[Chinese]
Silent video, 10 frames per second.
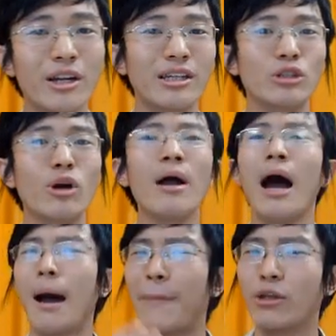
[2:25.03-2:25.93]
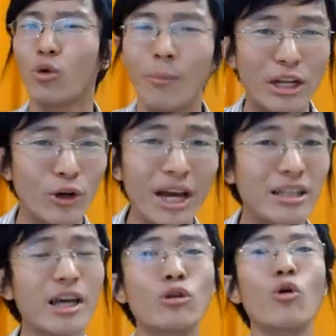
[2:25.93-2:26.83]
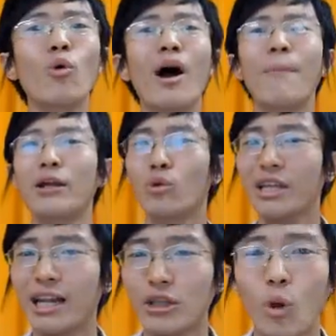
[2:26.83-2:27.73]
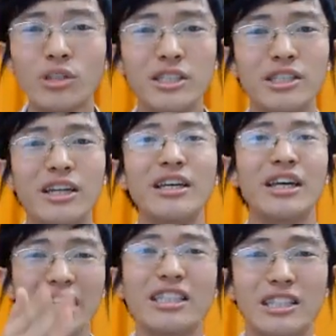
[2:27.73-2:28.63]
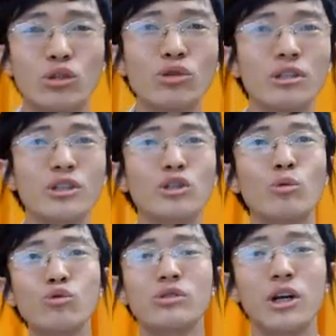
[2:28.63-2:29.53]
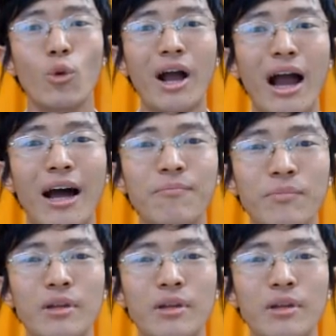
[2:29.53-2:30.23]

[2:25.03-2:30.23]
来讲说啊，拜托牛年一定要通过啊，拜托大家同心协力，一起去守住这个关卡，